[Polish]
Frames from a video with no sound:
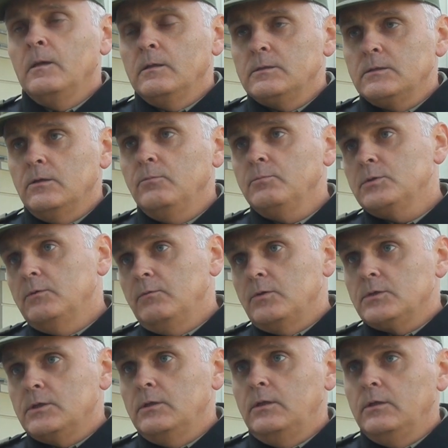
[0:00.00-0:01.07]
są
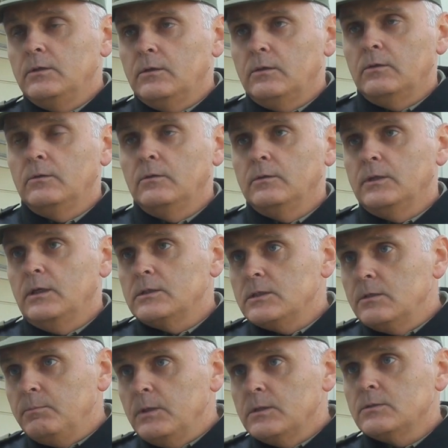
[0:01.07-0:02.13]
przewożeni do
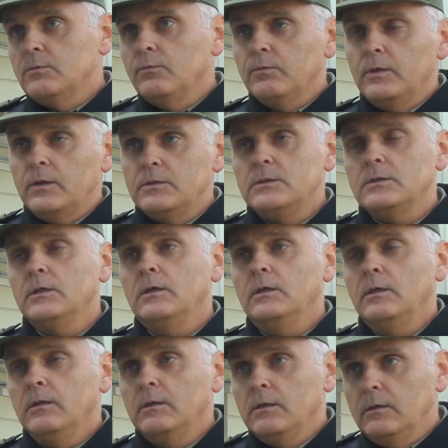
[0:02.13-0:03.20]
naszej placówki,
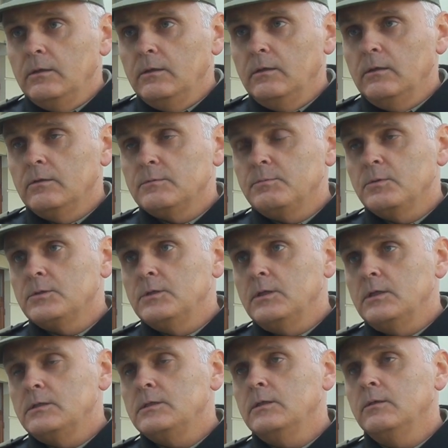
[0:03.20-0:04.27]
gdzie y,
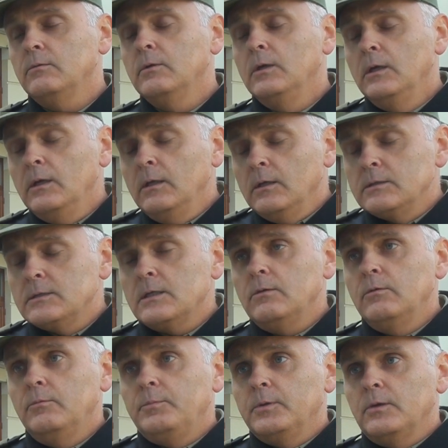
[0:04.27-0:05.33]
rozpoczyna się
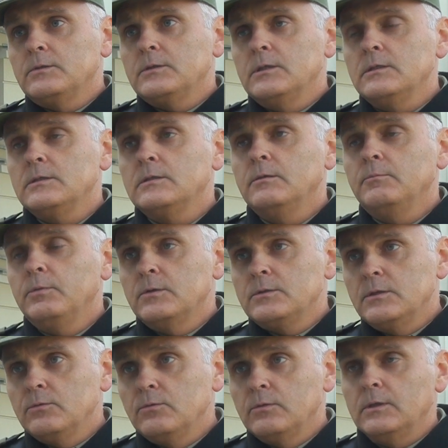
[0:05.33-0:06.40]
cały proces
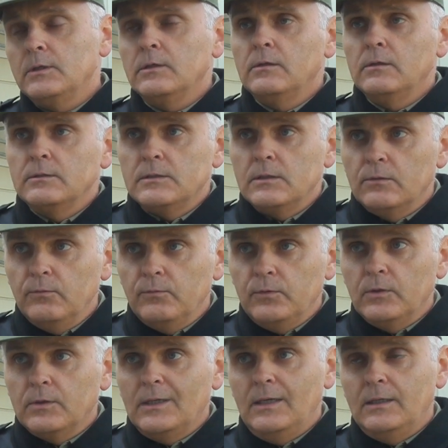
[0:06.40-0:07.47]
procedury,
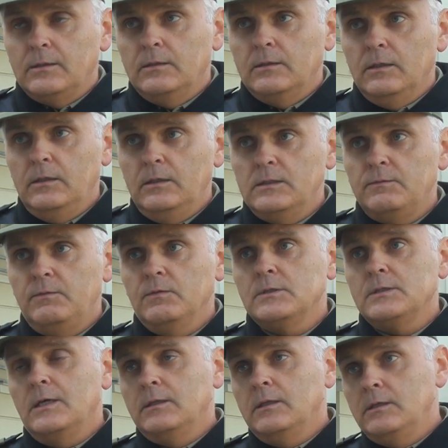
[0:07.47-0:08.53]
zarówno karnej,
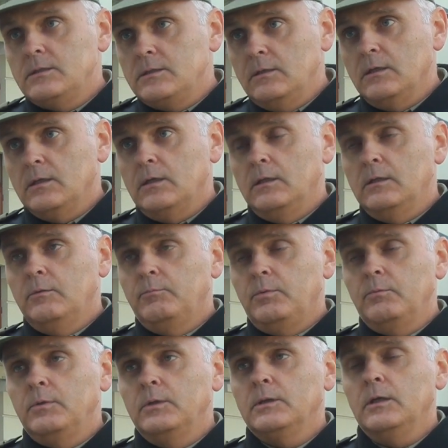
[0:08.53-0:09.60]
związanej z nielegalnym
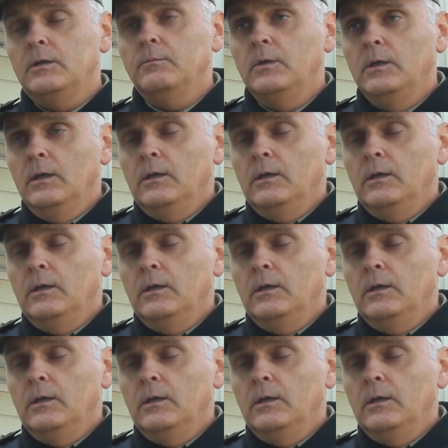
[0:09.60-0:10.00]
pobytem,